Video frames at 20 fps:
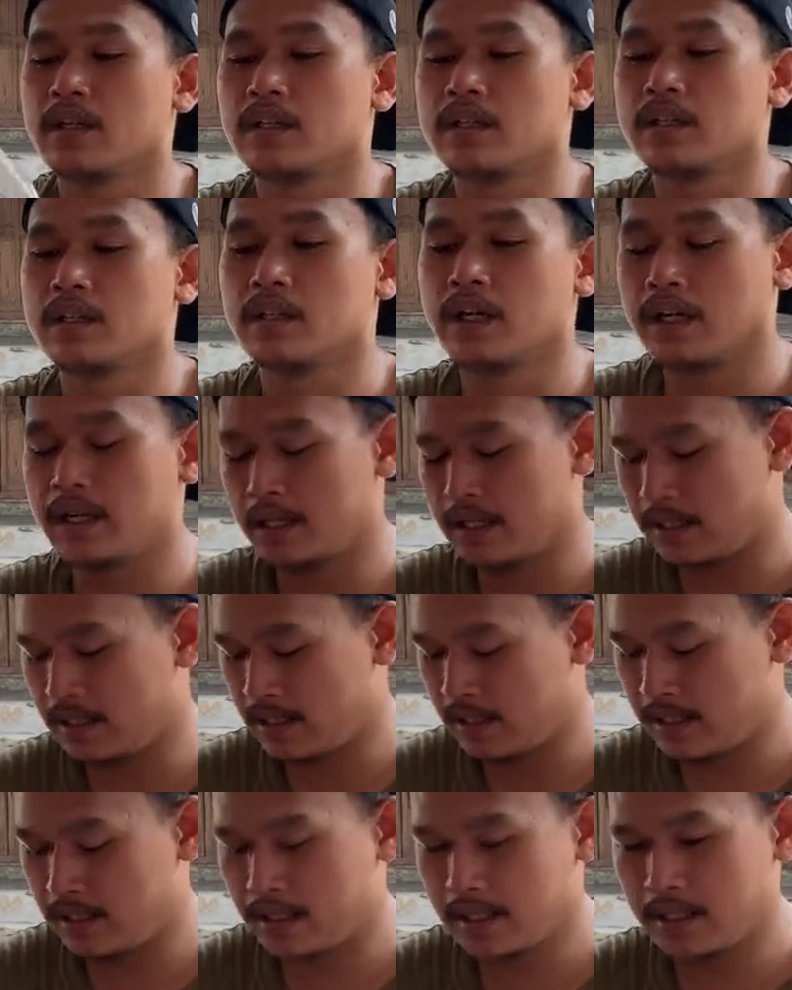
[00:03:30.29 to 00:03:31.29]

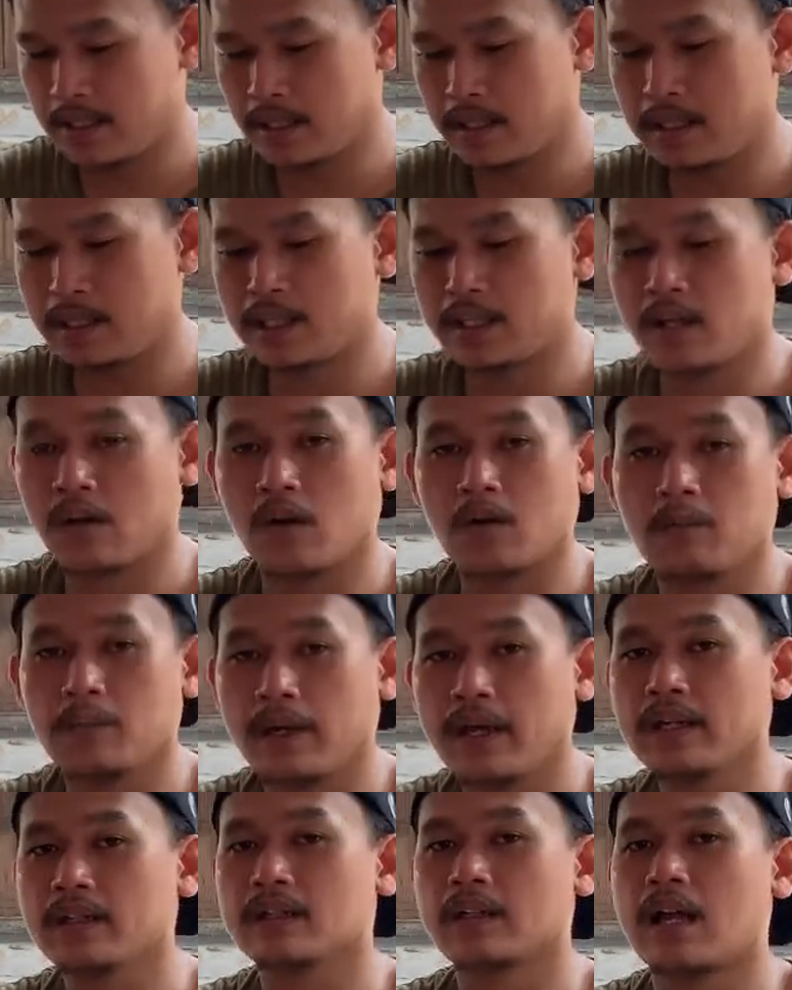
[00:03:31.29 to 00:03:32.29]
dengan
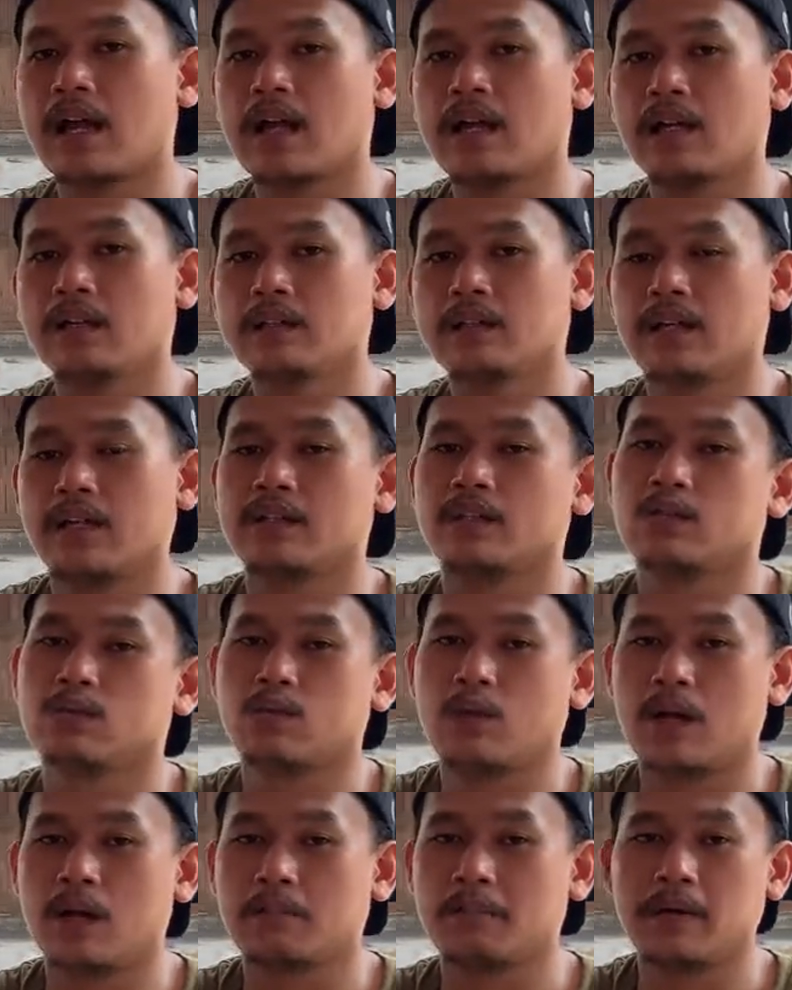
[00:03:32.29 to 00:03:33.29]
obeng tang dan
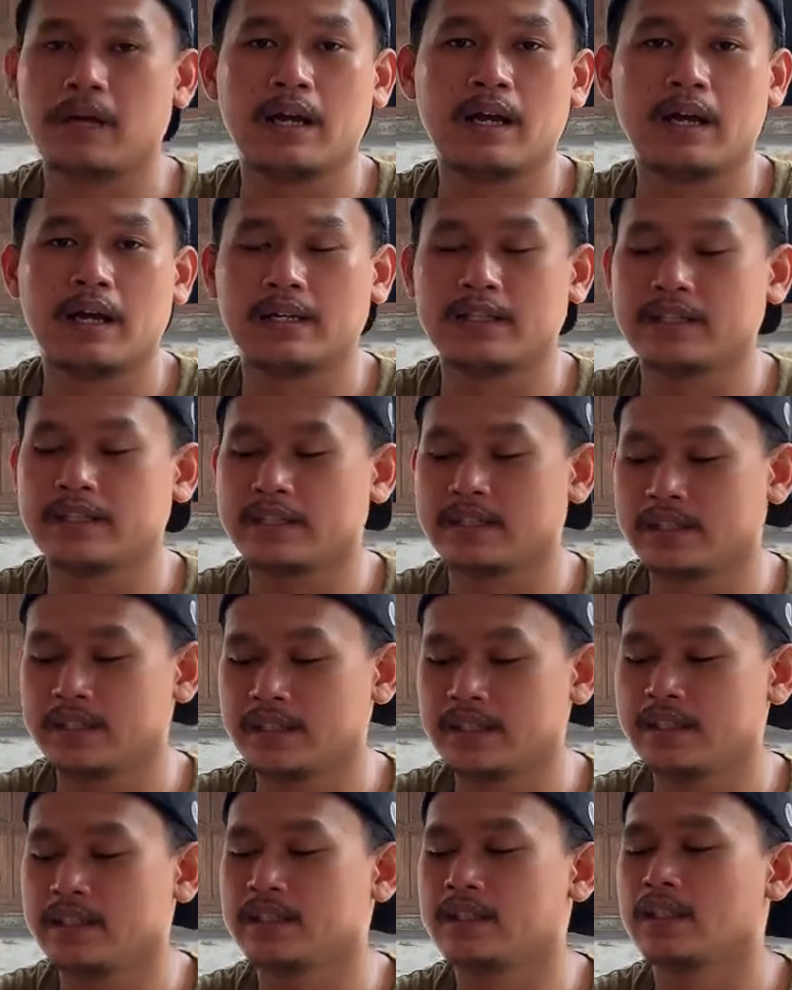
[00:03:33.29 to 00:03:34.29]
dua bahan
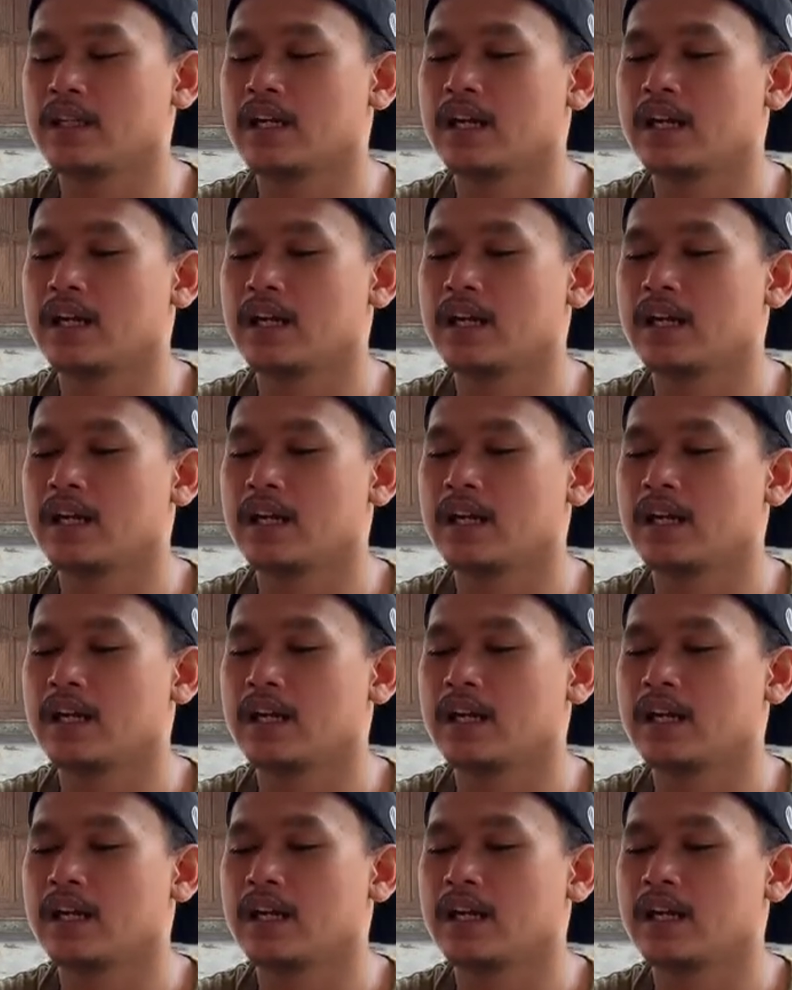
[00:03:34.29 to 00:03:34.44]
ini